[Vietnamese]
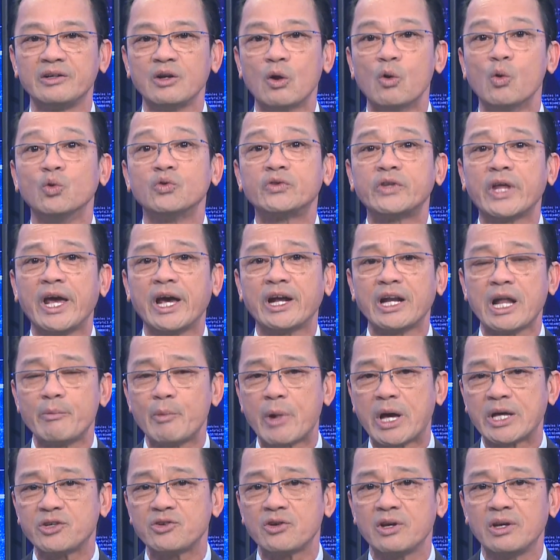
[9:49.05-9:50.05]
đủ tiền để
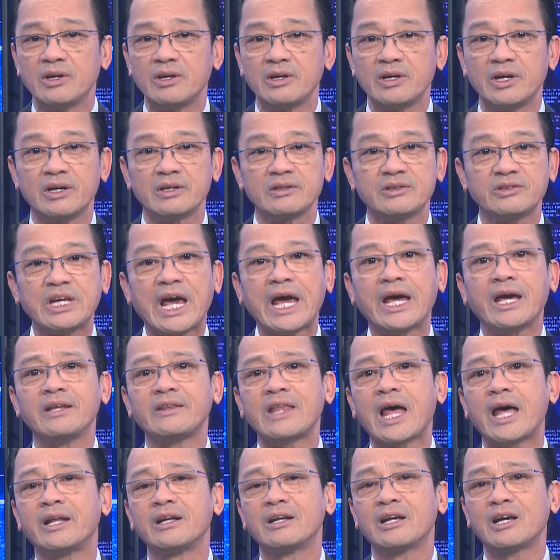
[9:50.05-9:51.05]
mà À, chạy
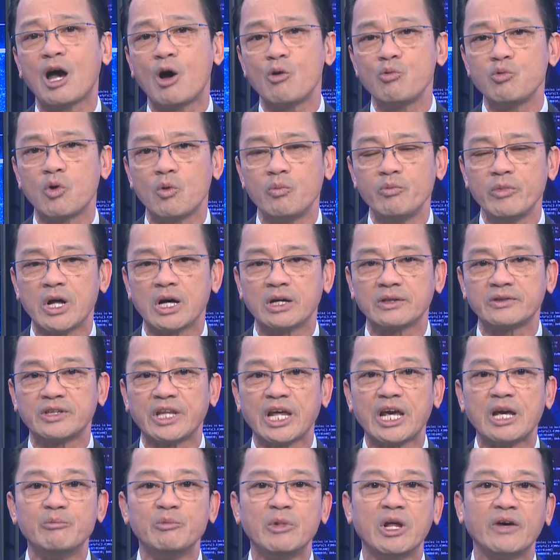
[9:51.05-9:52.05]
thành công cũng được
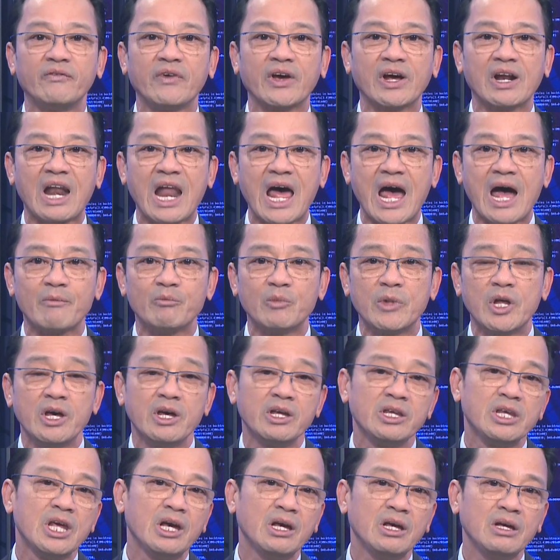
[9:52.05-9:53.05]
tìm được việc làm
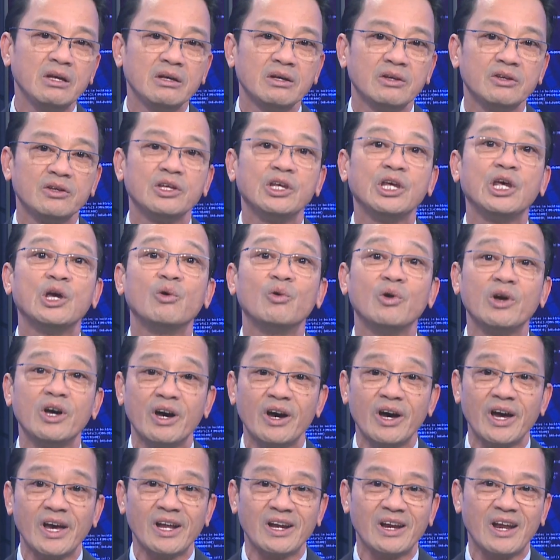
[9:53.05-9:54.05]
nhưng nhiều
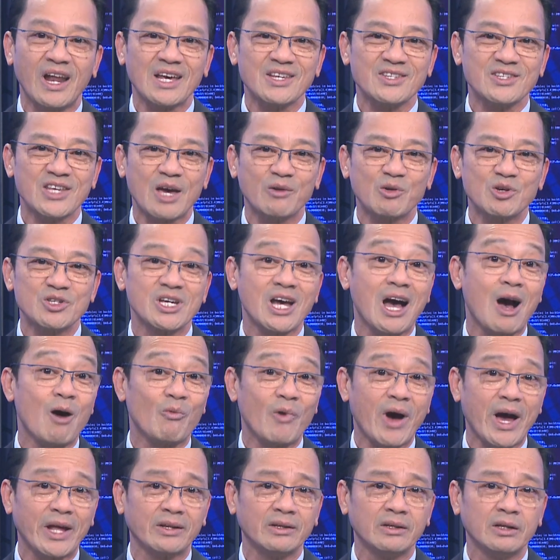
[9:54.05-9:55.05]
người lại xem cái sự học
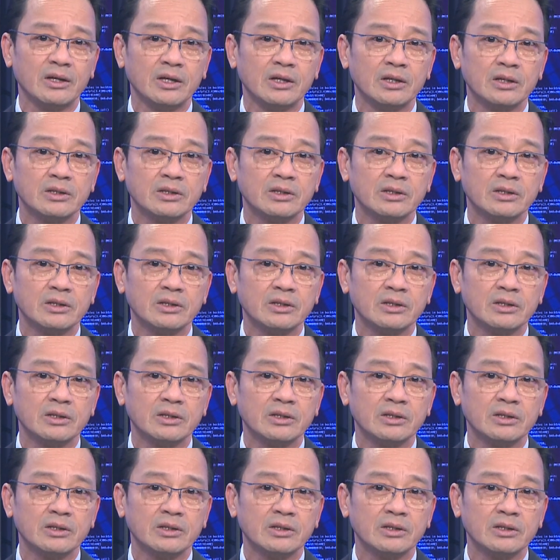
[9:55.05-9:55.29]
hành